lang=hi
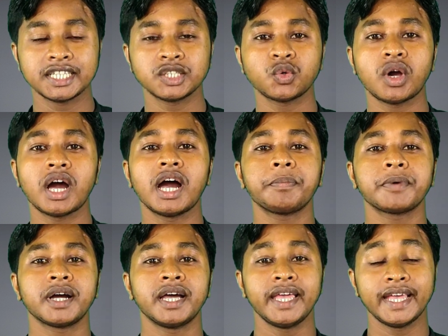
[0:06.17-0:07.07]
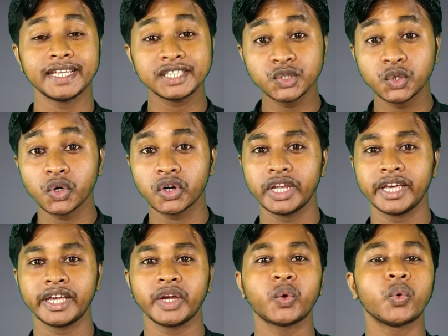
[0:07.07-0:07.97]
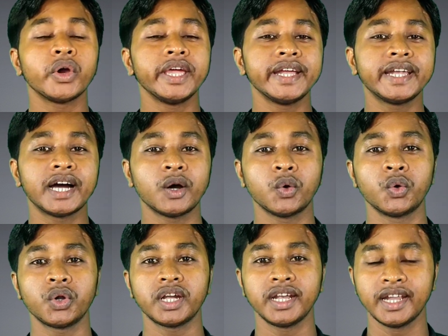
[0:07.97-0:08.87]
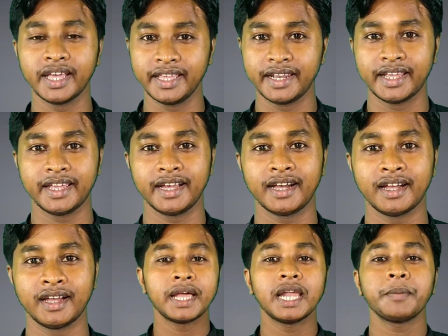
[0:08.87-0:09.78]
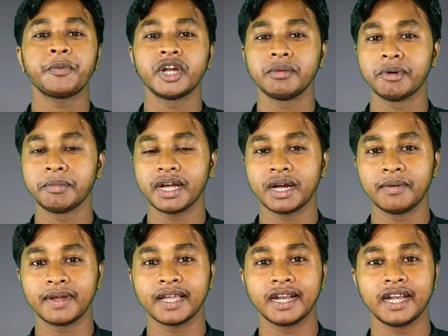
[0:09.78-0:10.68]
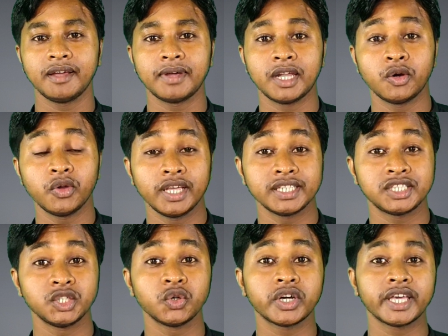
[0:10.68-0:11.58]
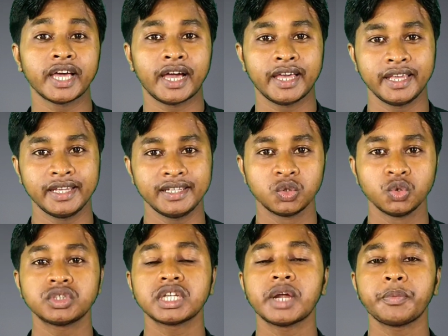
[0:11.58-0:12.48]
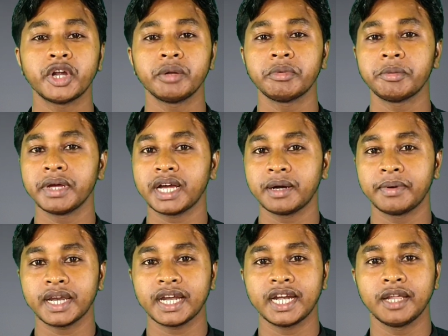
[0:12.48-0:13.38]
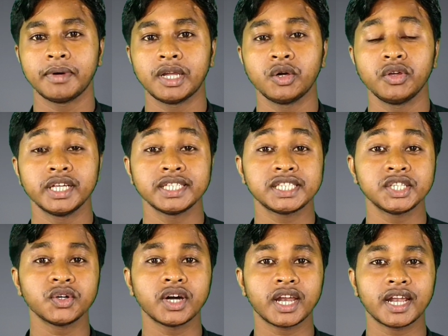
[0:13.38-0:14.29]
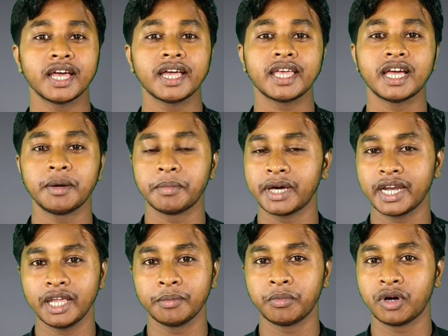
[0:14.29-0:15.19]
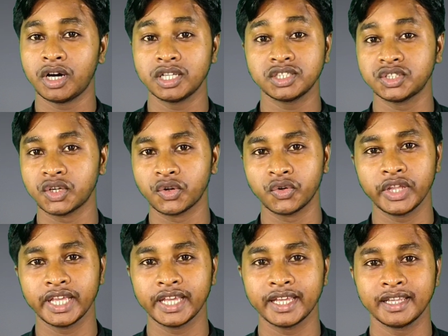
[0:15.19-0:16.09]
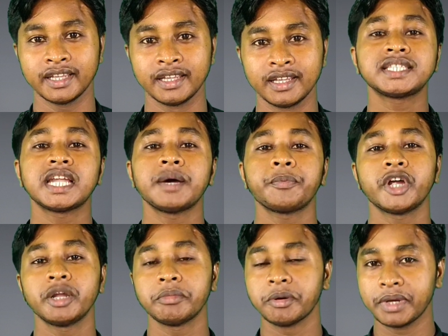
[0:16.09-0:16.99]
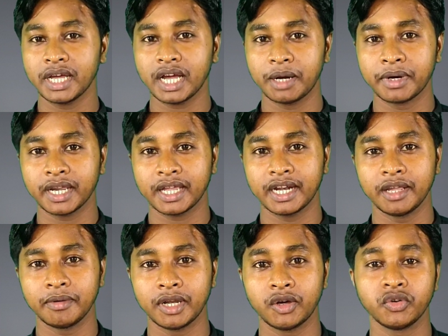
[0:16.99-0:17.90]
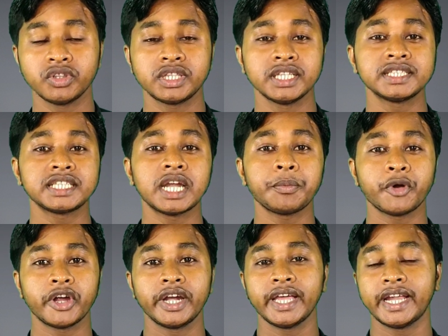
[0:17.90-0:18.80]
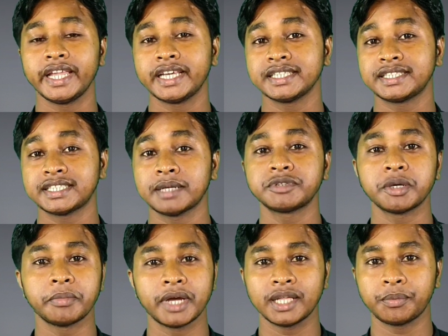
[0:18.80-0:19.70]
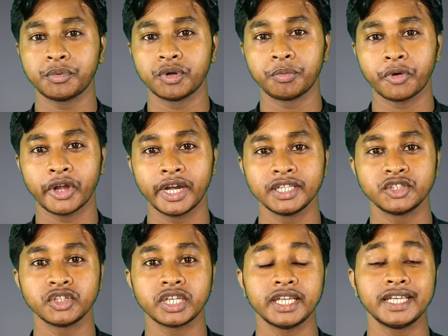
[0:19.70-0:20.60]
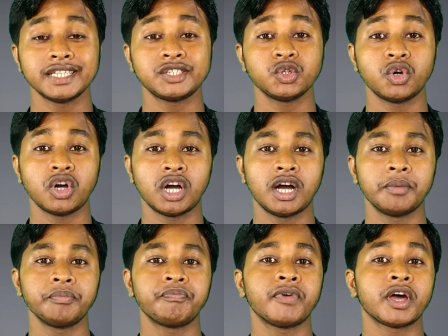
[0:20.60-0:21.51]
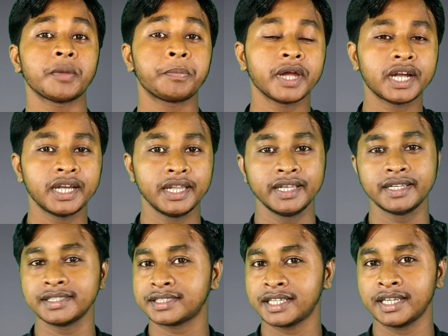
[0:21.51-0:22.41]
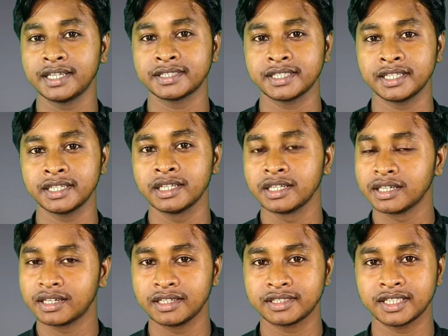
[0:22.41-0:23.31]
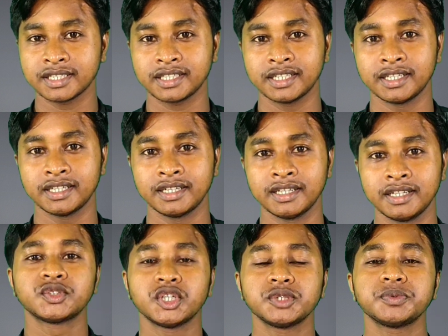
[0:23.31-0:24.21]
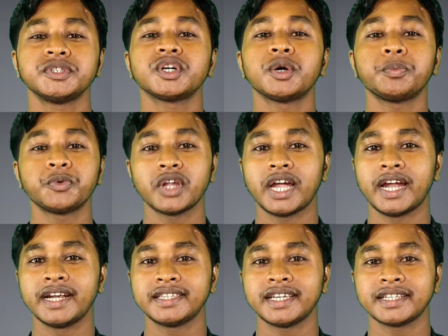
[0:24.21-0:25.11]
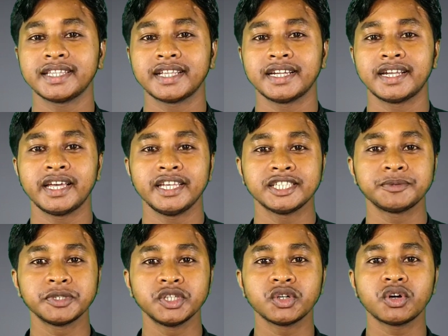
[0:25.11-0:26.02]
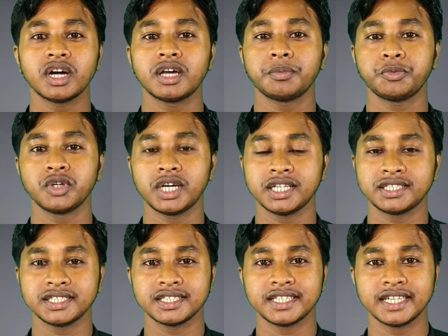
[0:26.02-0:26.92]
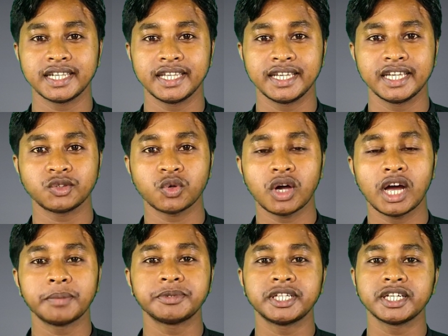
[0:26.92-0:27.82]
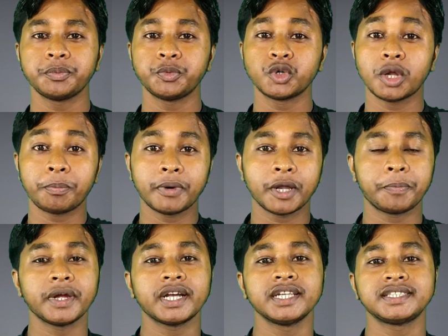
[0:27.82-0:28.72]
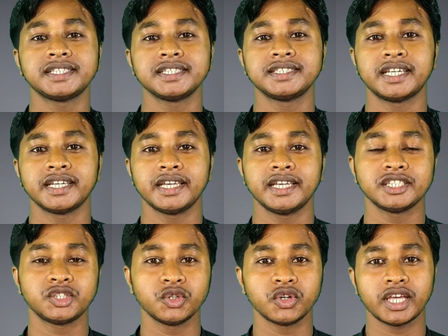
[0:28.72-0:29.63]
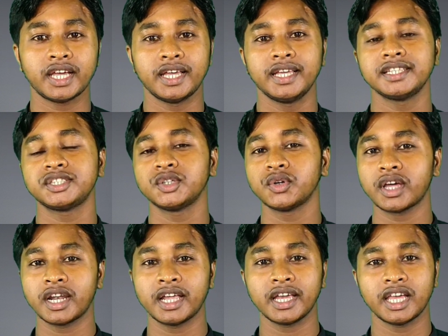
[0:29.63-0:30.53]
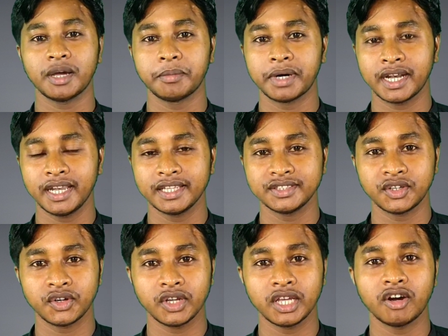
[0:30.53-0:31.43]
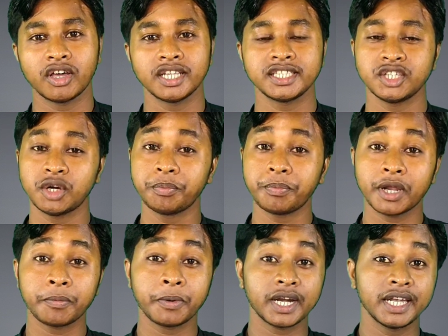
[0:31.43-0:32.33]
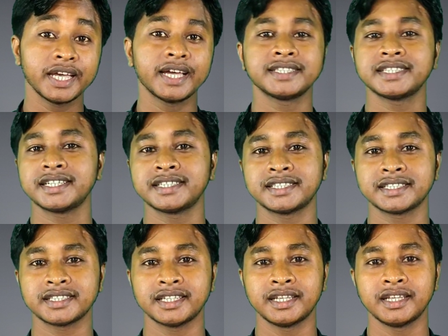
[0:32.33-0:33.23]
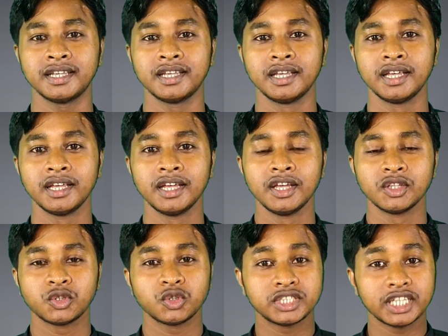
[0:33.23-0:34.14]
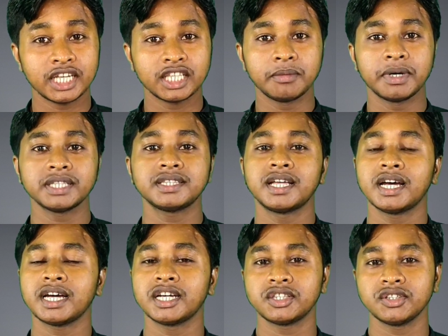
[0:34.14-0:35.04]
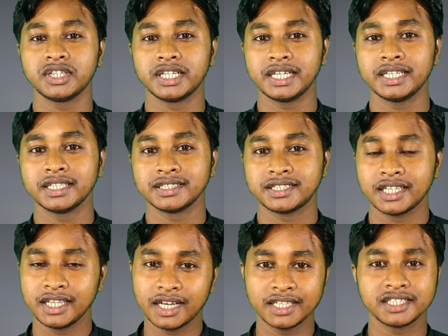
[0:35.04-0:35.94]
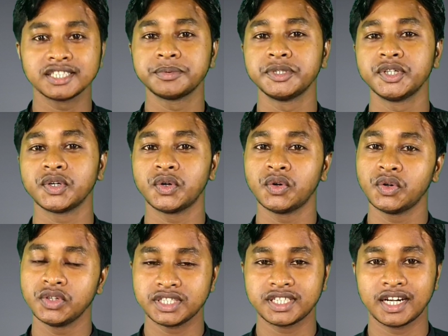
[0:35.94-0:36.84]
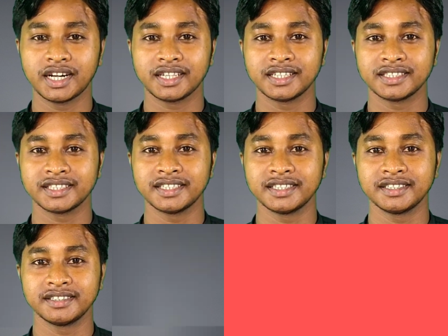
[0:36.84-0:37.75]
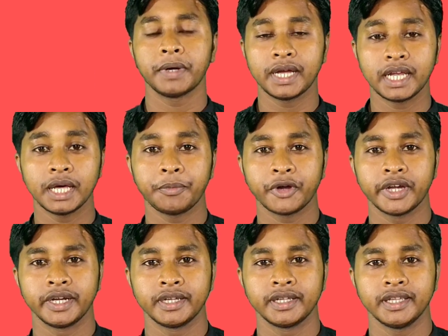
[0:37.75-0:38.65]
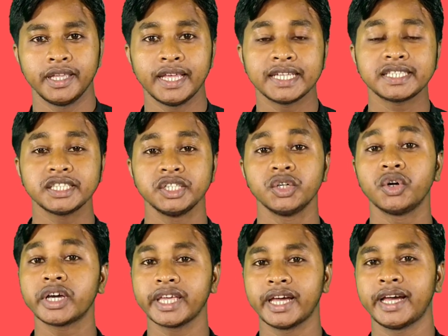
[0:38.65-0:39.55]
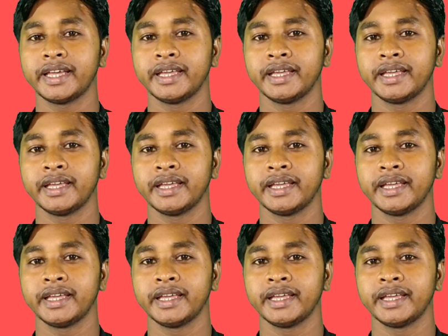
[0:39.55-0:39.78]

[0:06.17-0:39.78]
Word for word: हैं तो आपका एसीओ को लेकर कोई डाउट नहीं रहेगा पहला पॉइंट में मैं कवर करने वाला हूँ एस क्या है दूसरा पॉइंट में मैं कवर करने वाला हूँ एस करना क्या हमारे लिए बहुत जरूरी है तीसरा पॉइंट में मैं कवर करने वाला हूँ तीसरा पॉइंट यानी कि सबसे महत्वपूर्ण पॉइंट जो कि एस हम परफेक्टली किस तरीके से कर सकते हैं सो इस वीडियो को पूरा एंड तक देख लेना इस वीडियो को अगर पूरा अच्छे से देख लेंगे तो आप जाएगी पूरा परफेक्टली सीख जाएंगे एसीओ क्या है ए करना क्या हमारे लिए ज़रूरी है और एस हम परफेक्टली कैसे कर सकते हैं तो ज़्यादा बात ना करती है चलिए आज की इस वीडियो को स्टार्ट करते हैं पहला पॉइंट ए e क्या